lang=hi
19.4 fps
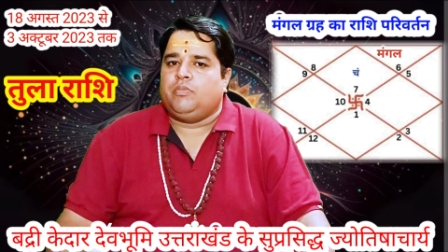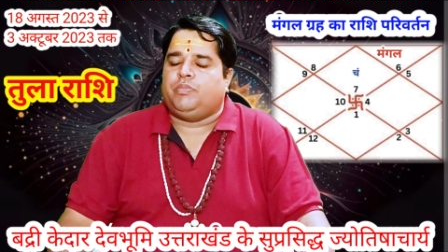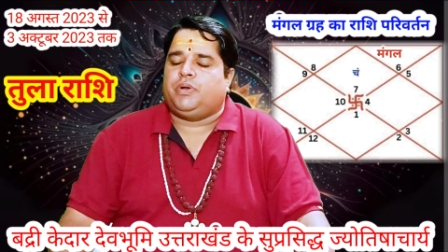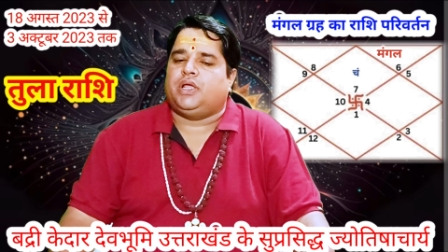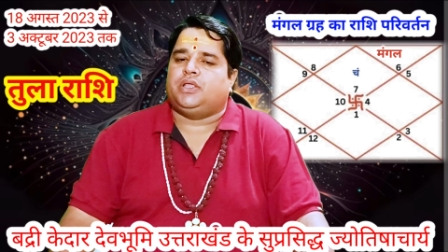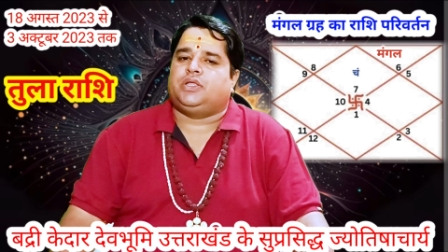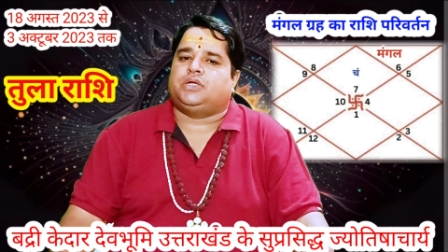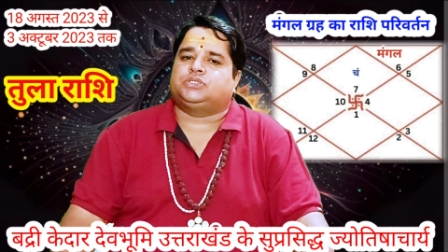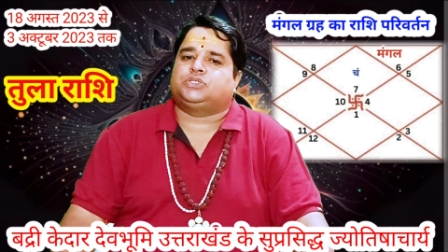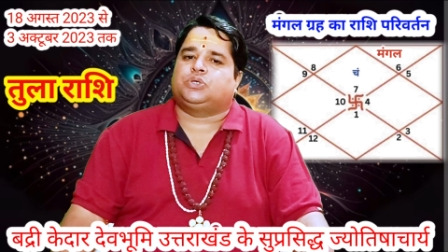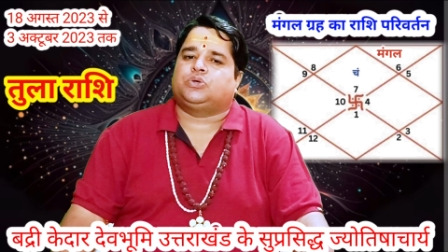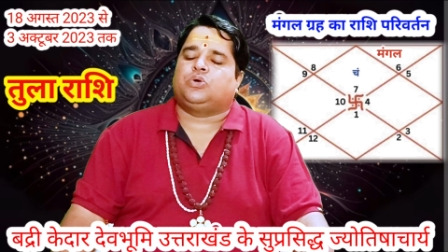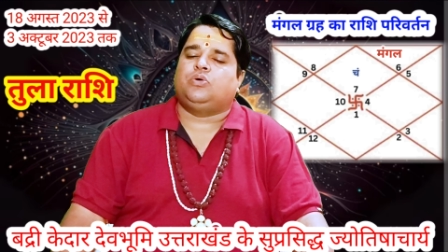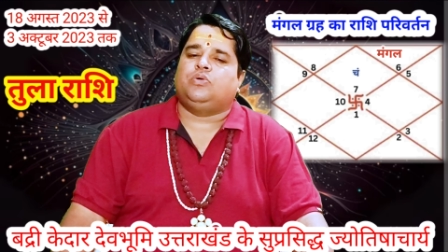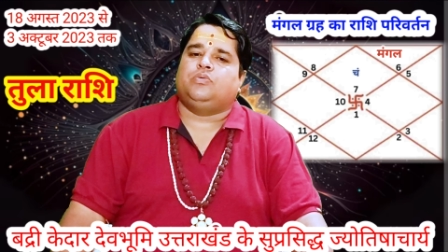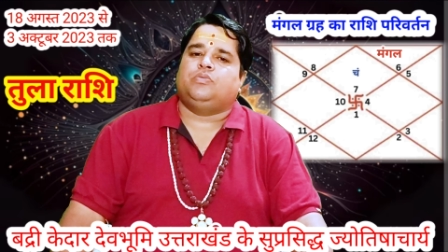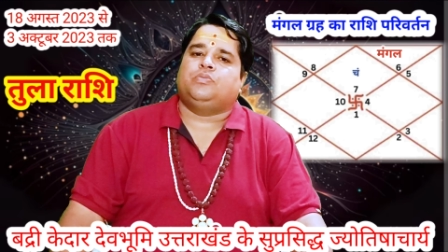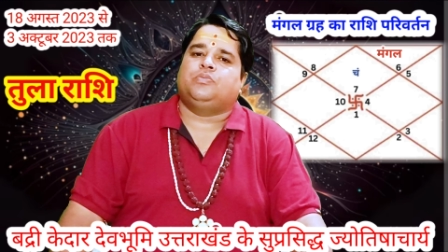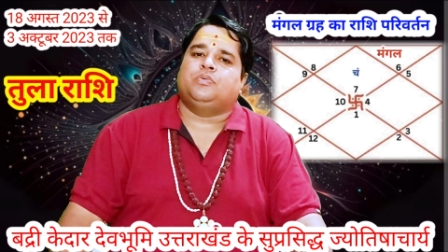प्रिय
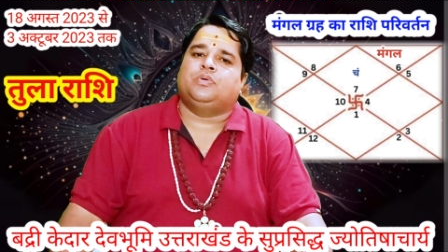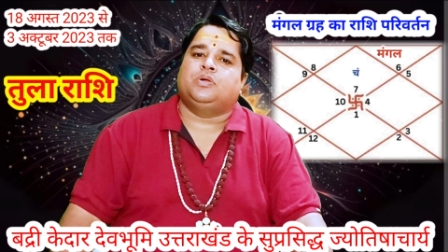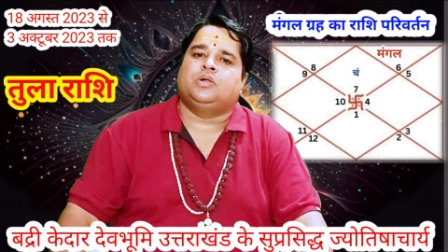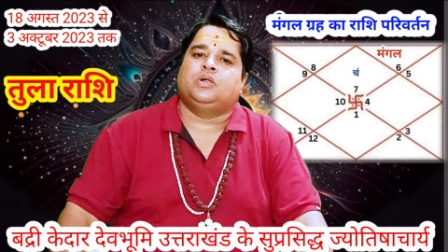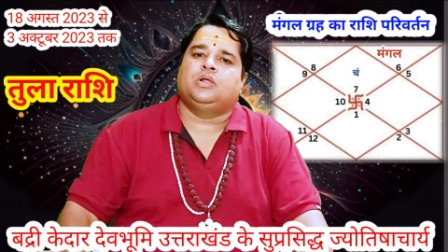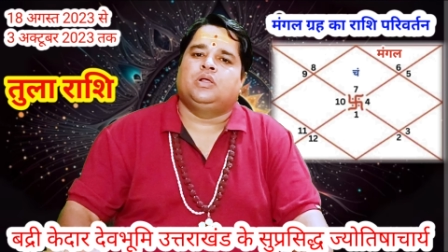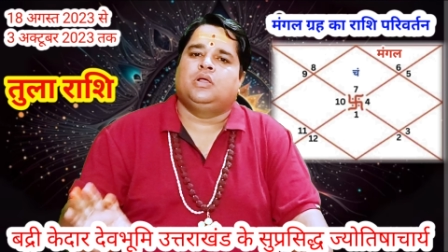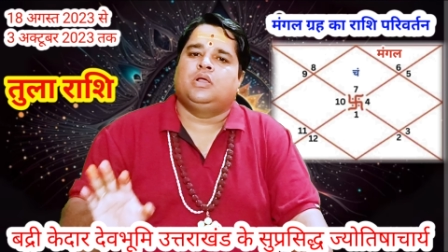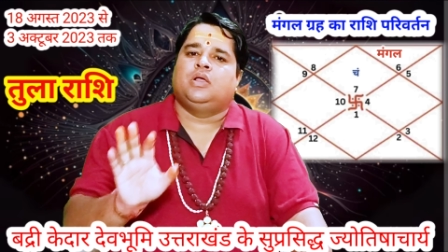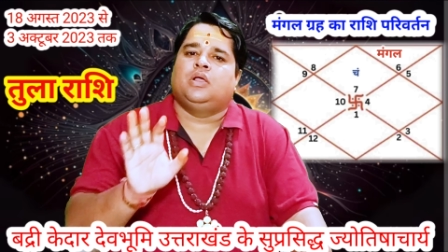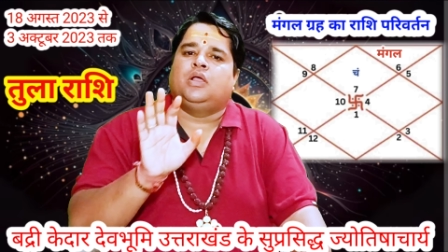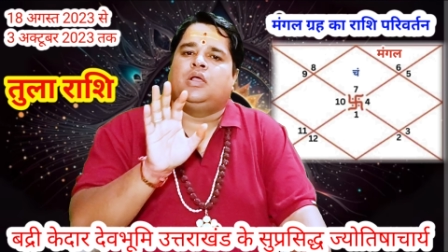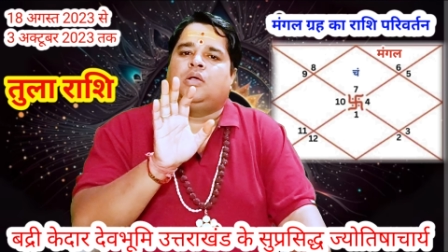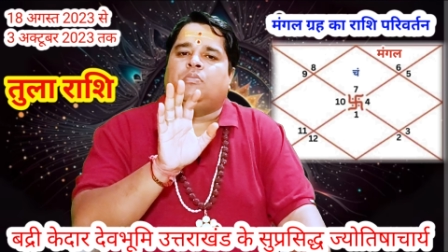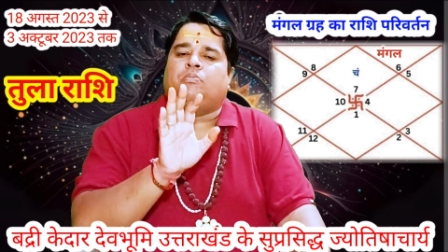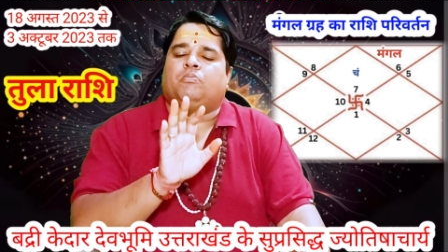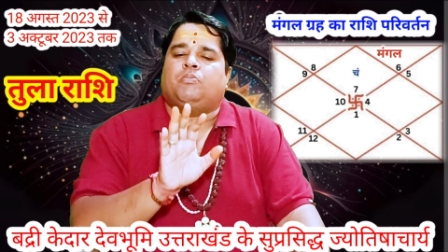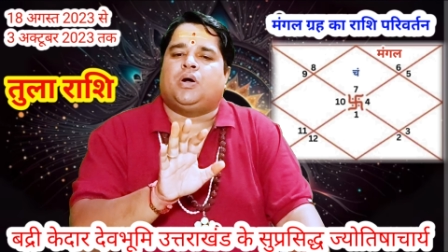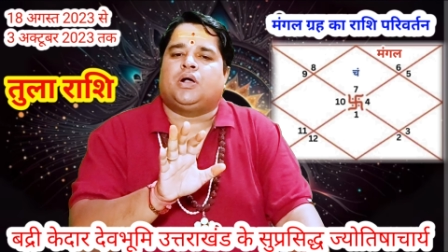दर्शकों
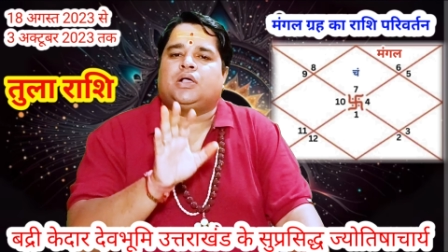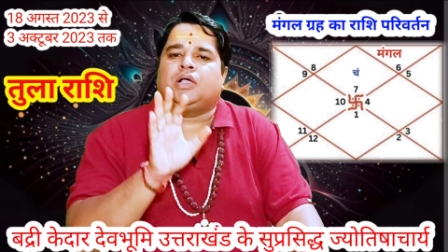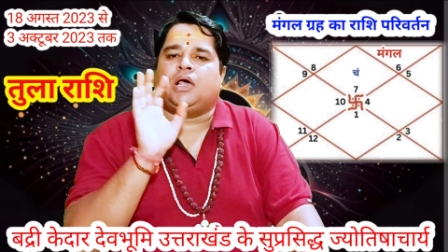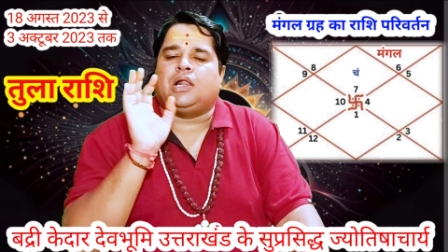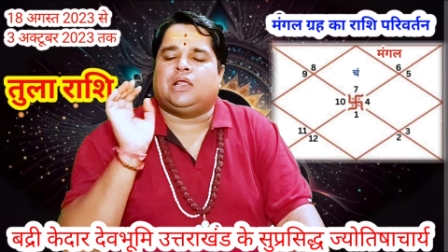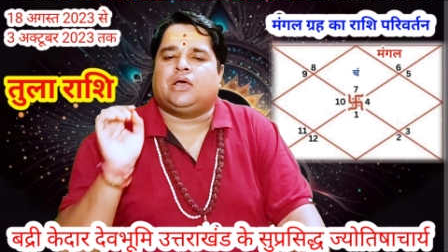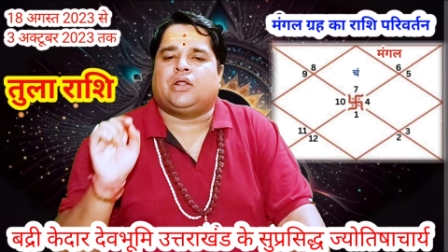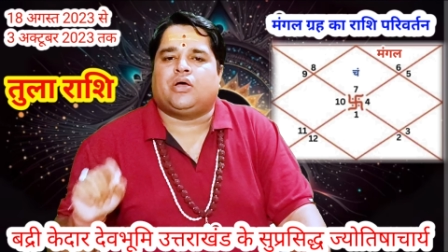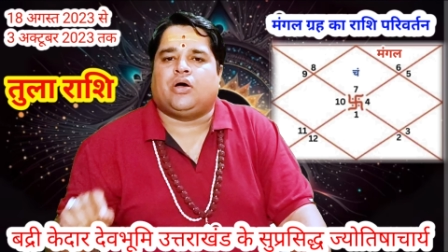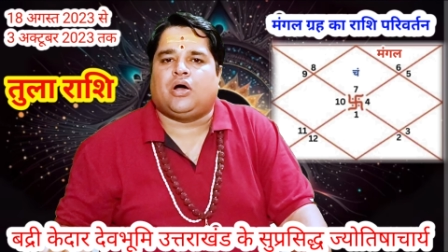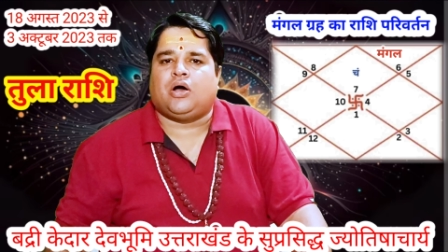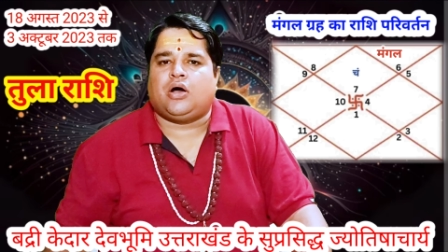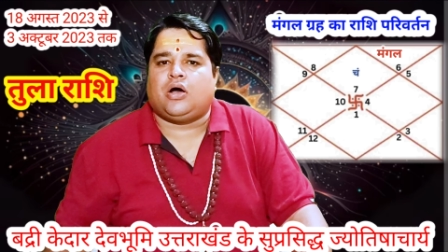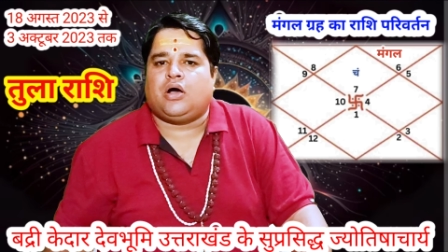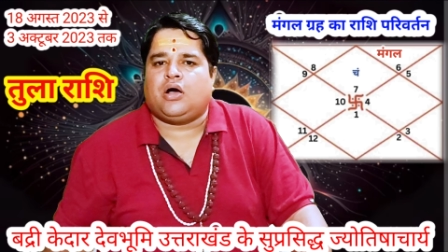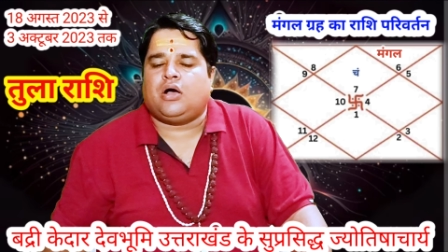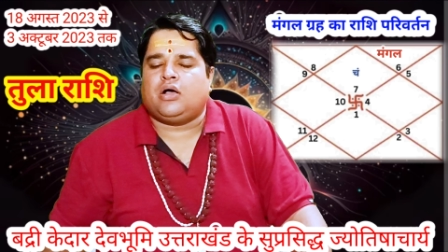मंगल ग्रह